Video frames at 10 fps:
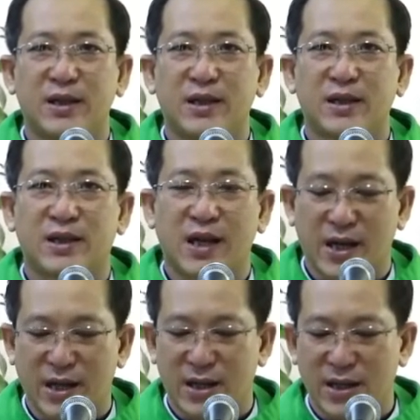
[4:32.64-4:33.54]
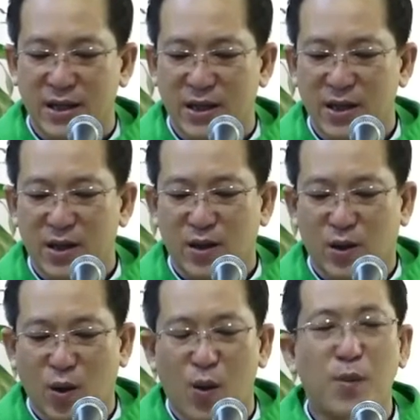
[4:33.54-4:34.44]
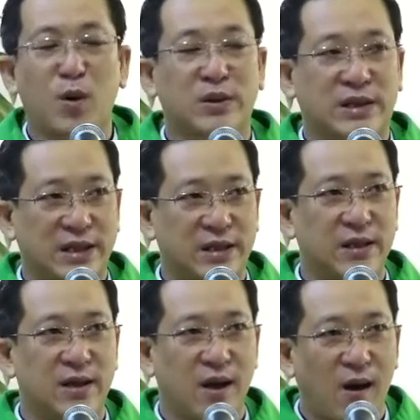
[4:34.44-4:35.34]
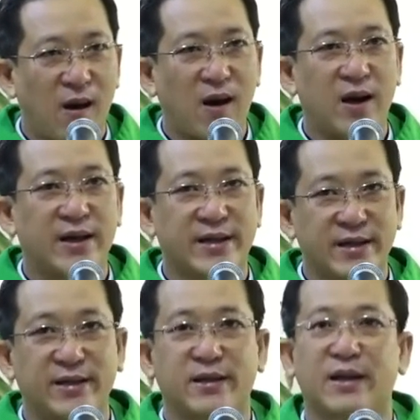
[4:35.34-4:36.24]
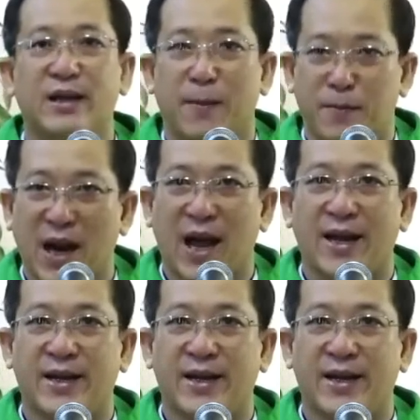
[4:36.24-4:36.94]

thì có một từ lo được lặp lại.